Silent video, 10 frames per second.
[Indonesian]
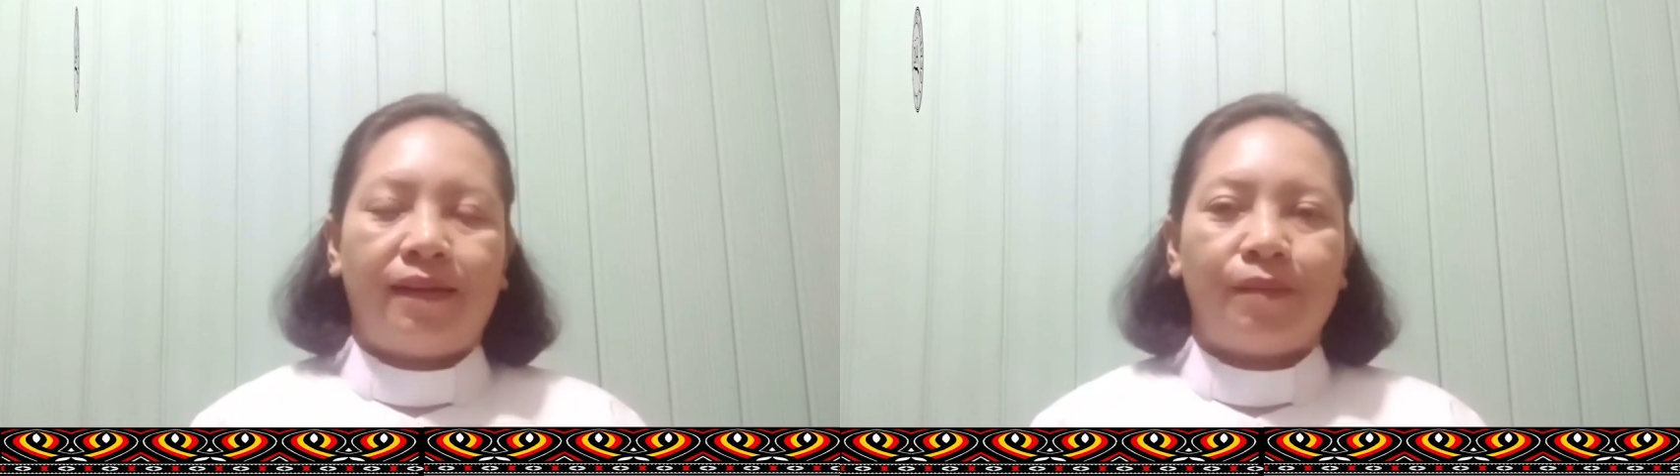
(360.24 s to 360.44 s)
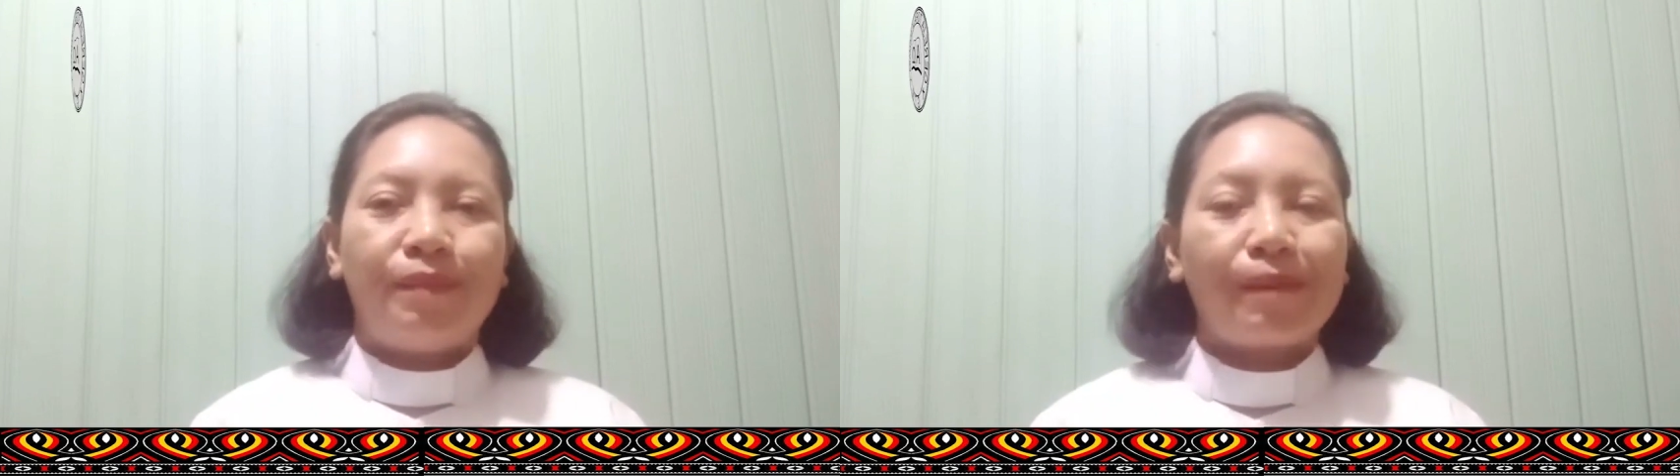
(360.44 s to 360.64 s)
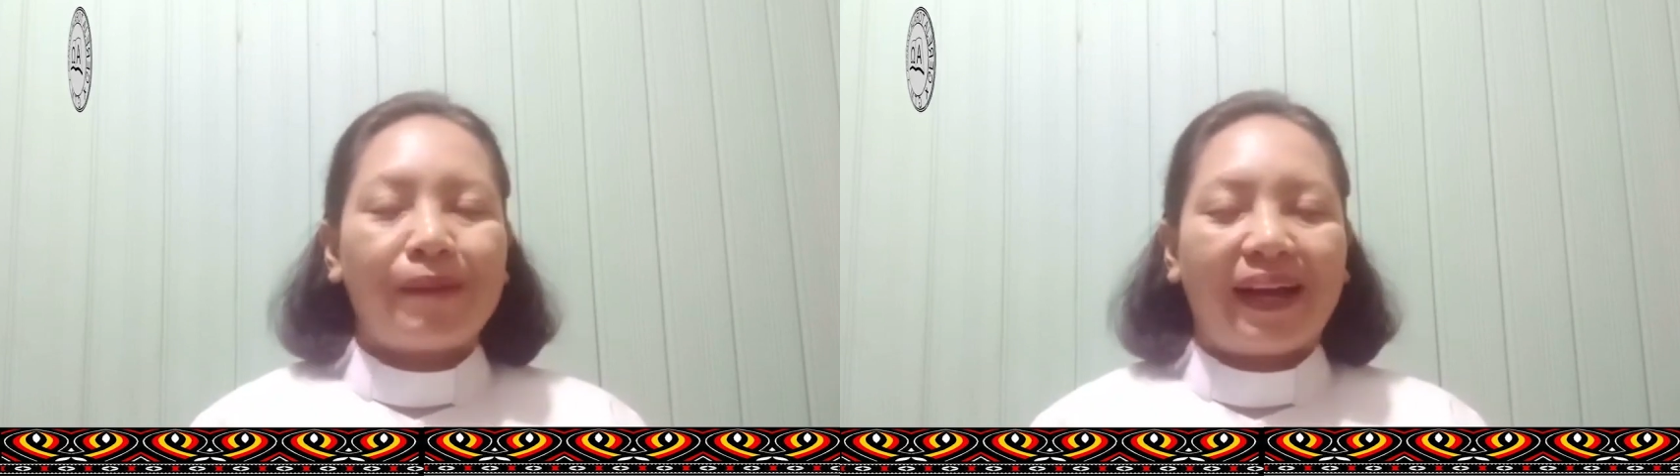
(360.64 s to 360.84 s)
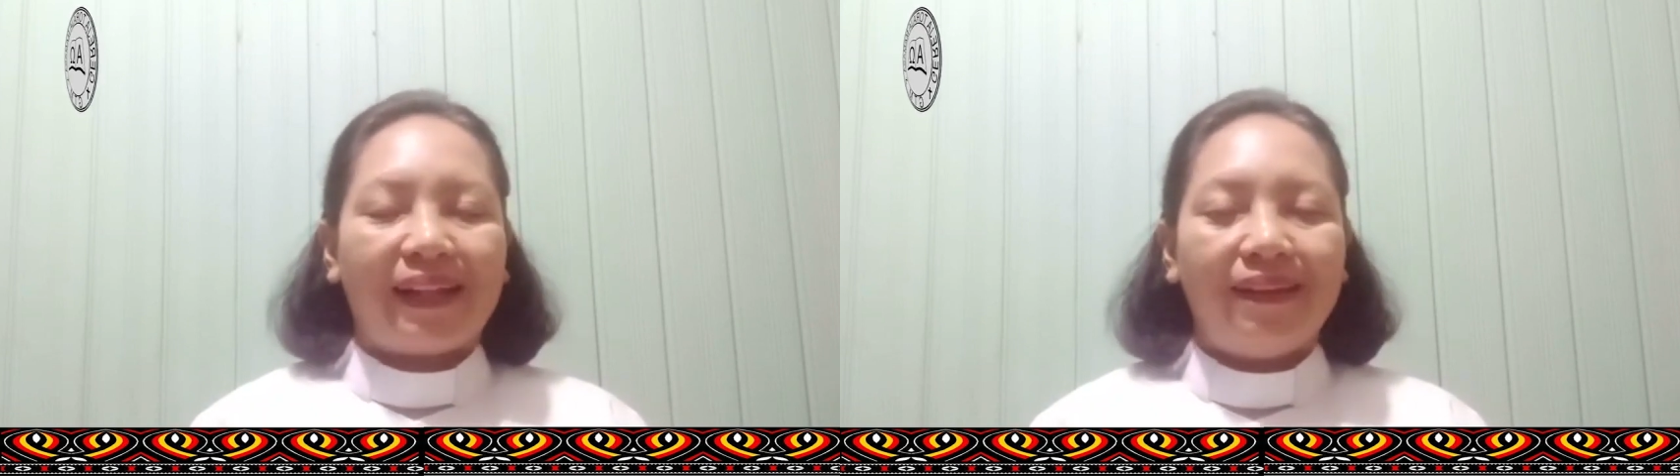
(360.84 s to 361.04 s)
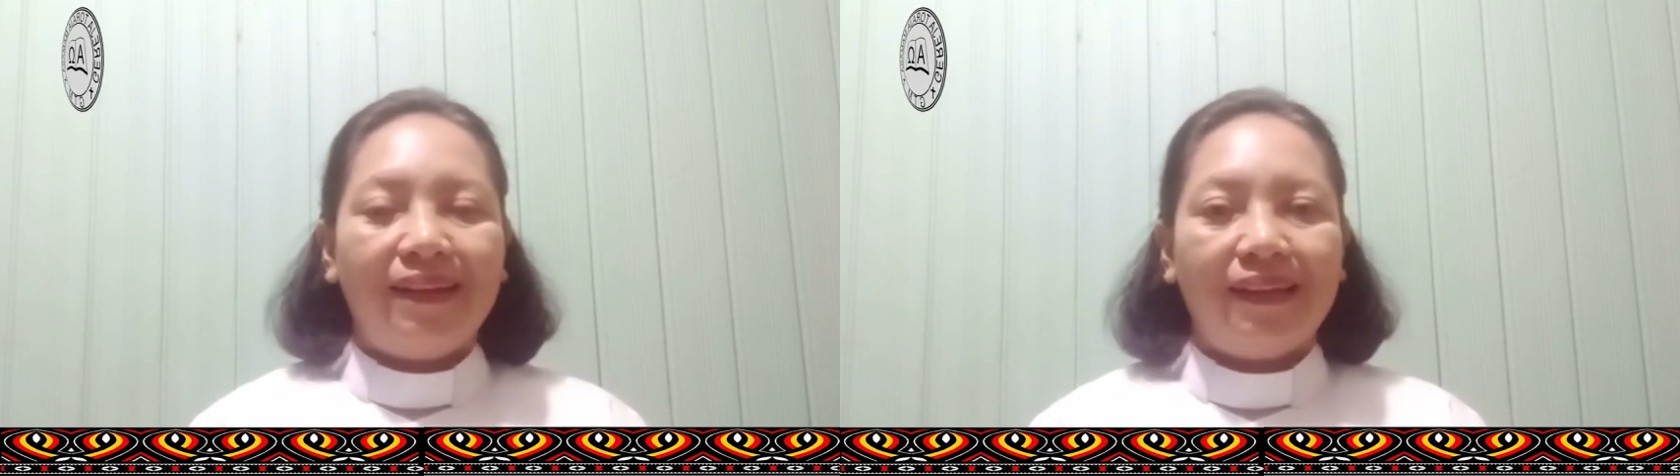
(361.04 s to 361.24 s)
Berapa
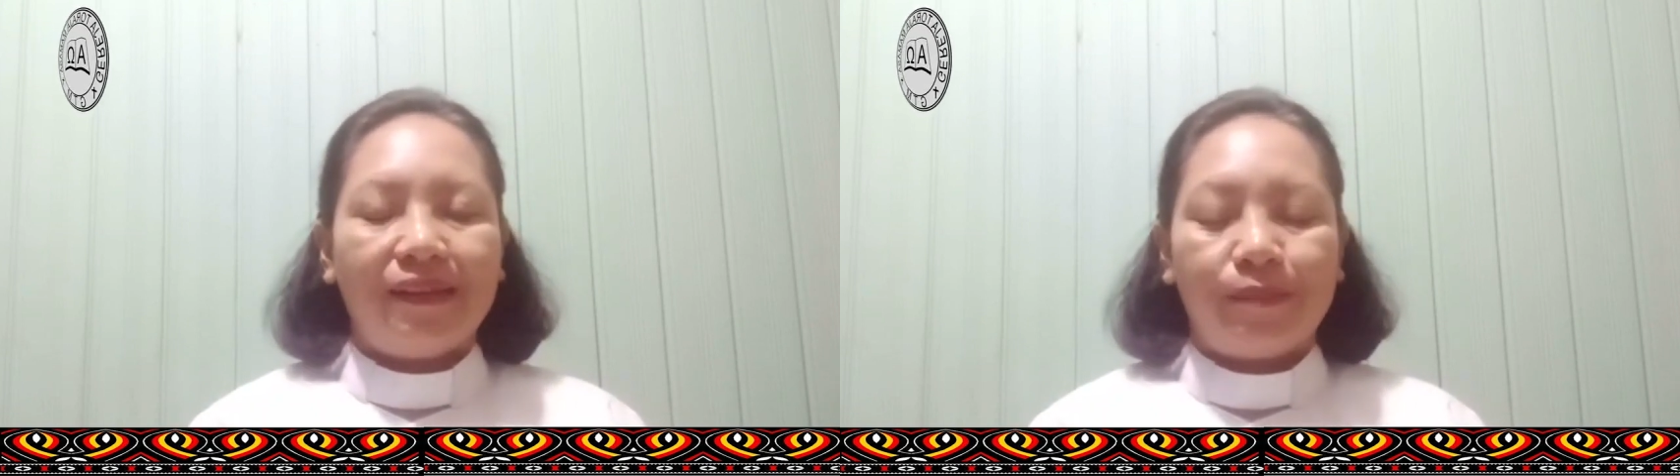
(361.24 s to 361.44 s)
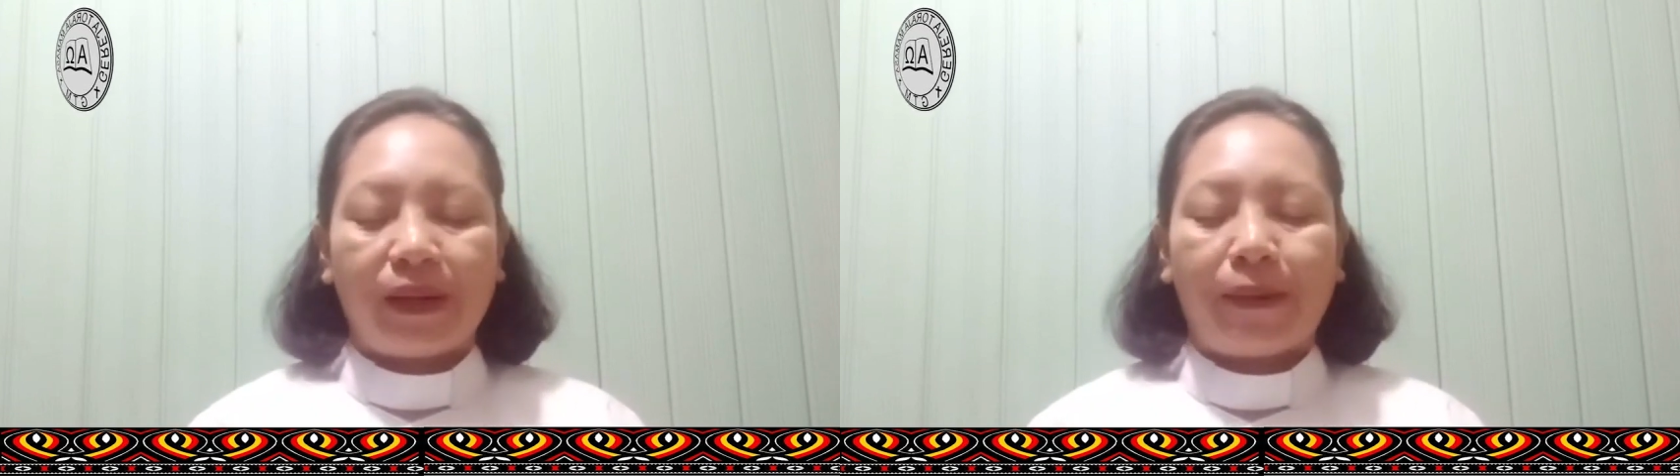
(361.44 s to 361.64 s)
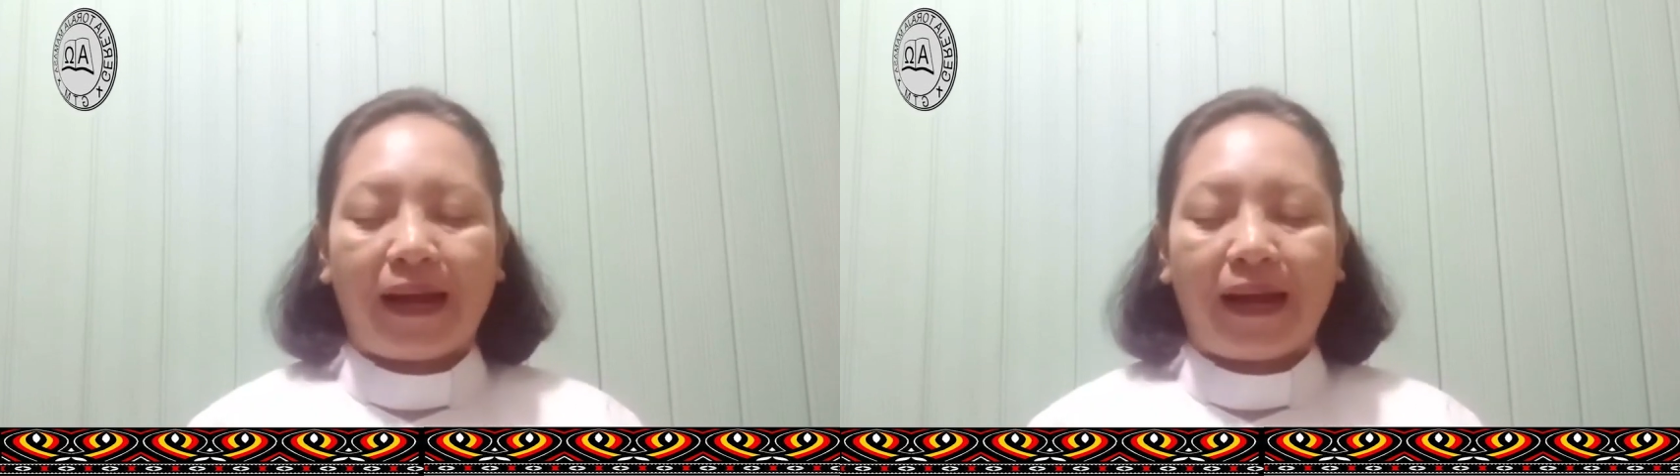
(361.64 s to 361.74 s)
kali berapa